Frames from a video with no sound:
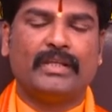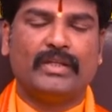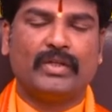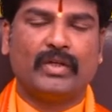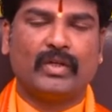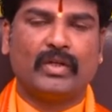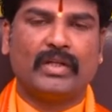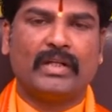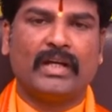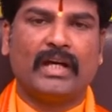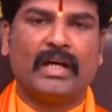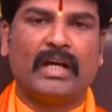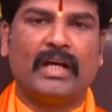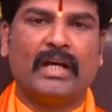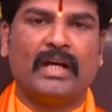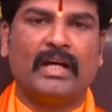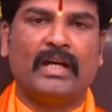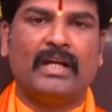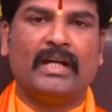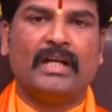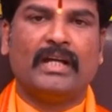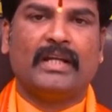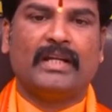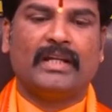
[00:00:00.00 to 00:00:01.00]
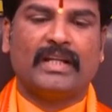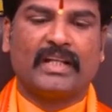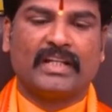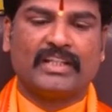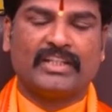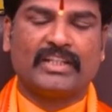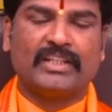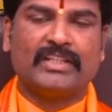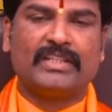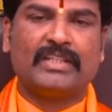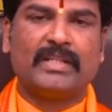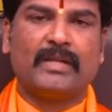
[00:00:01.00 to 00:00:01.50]
ఈ యొక్క
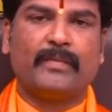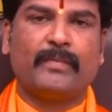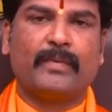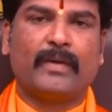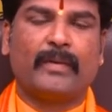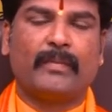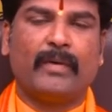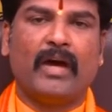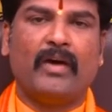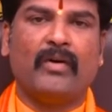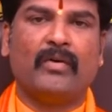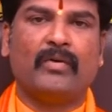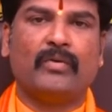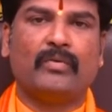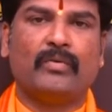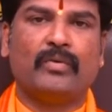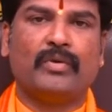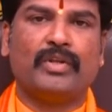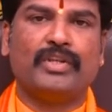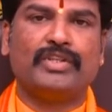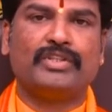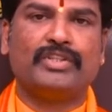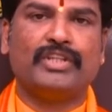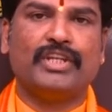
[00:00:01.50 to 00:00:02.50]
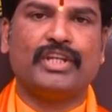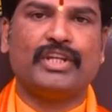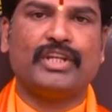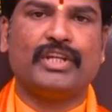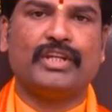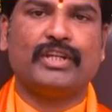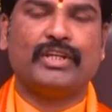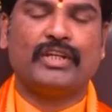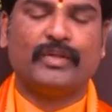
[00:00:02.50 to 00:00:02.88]
నక్షత్ర ప్రభావం గురించి